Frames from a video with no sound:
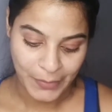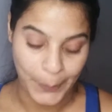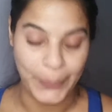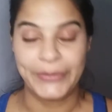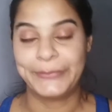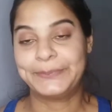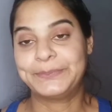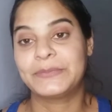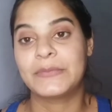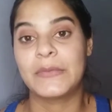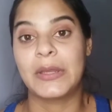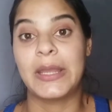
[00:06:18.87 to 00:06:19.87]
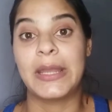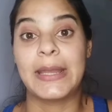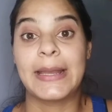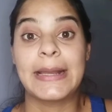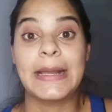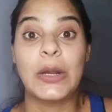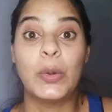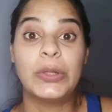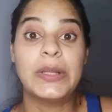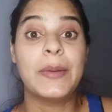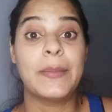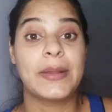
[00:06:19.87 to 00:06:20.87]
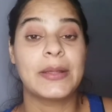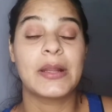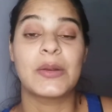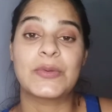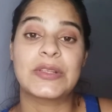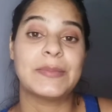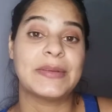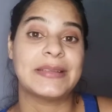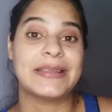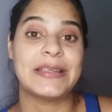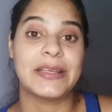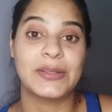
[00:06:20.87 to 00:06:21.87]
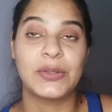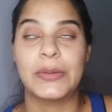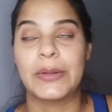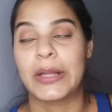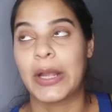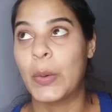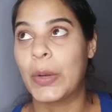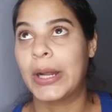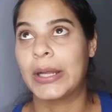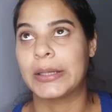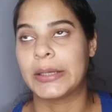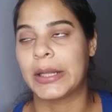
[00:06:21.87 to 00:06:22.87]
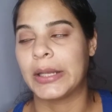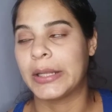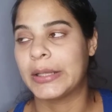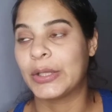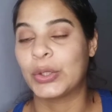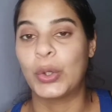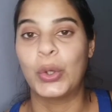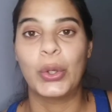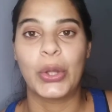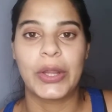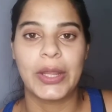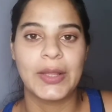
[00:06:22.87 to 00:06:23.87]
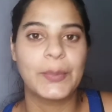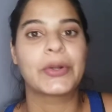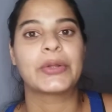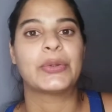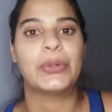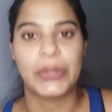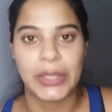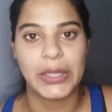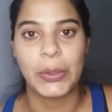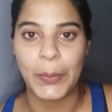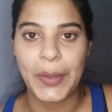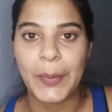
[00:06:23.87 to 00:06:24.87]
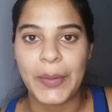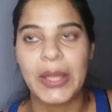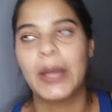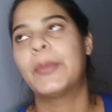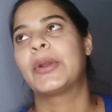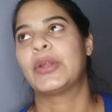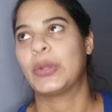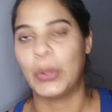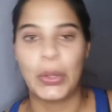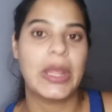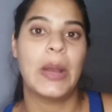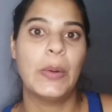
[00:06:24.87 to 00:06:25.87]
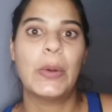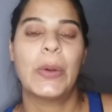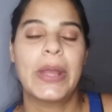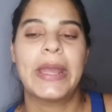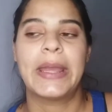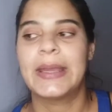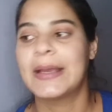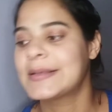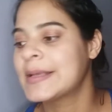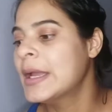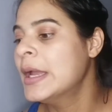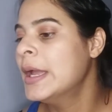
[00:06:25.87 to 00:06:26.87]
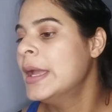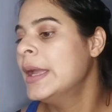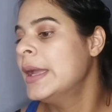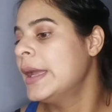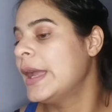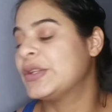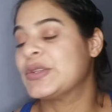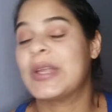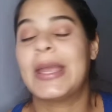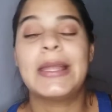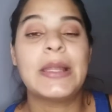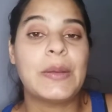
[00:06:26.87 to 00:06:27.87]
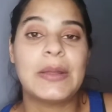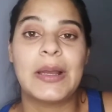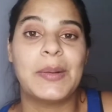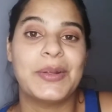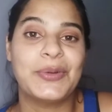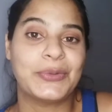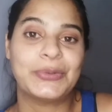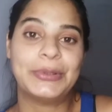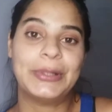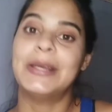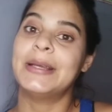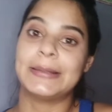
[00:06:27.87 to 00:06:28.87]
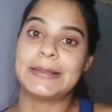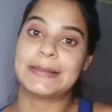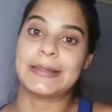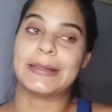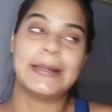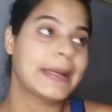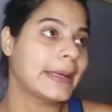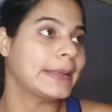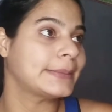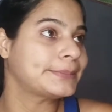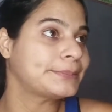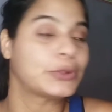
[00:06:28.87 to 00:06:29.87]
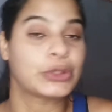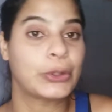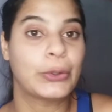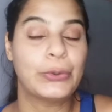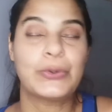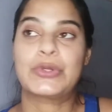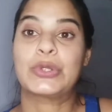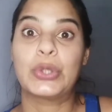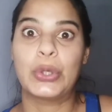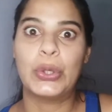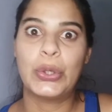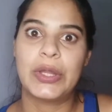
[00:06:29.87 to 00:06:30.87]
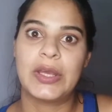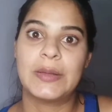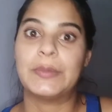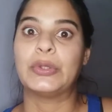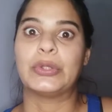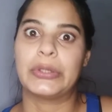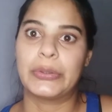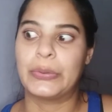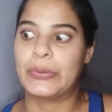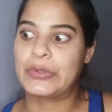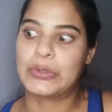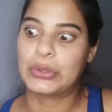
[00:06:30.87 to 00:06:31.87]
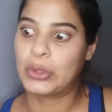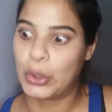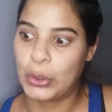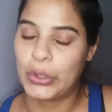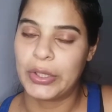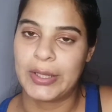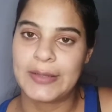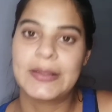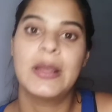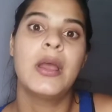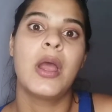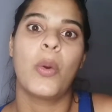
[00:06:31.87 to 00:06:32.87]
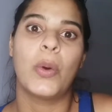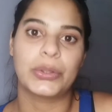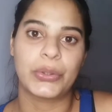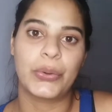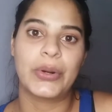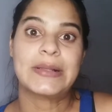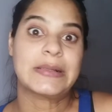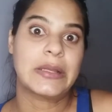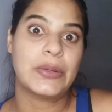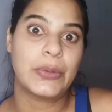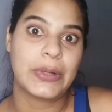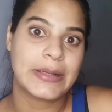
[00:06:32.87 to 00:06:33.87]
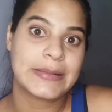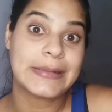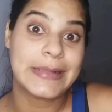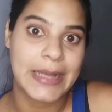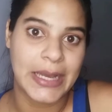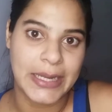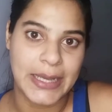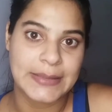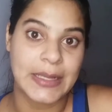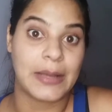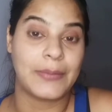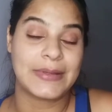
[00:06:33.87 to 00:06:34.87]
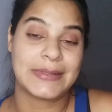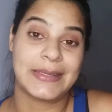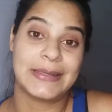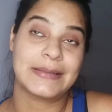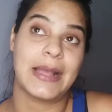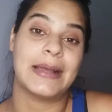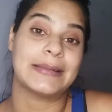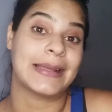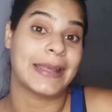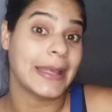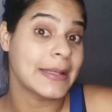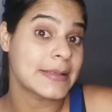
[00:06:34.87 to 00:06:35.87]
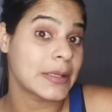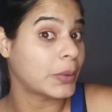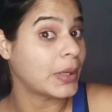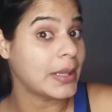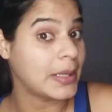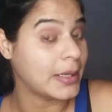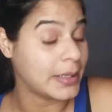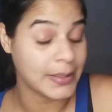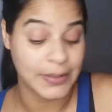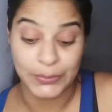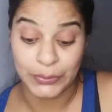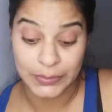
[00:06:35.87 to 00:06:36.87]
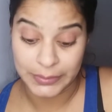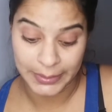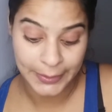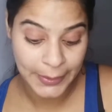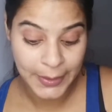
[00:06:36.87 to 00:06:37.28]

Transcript: Bueno, eh, últimamente la luz se me está yendo, de verdad que es una cantalera todos los días, porque todos los días le digo a mis amigas, porque todos los días hablo con ellas. Entonces es inevitable no decirles que no tengo luz. Todos los días no tengo luz, todos los días. 4 horas, 6 horas diarias, a veces hasta 15 horas diarias. Entonces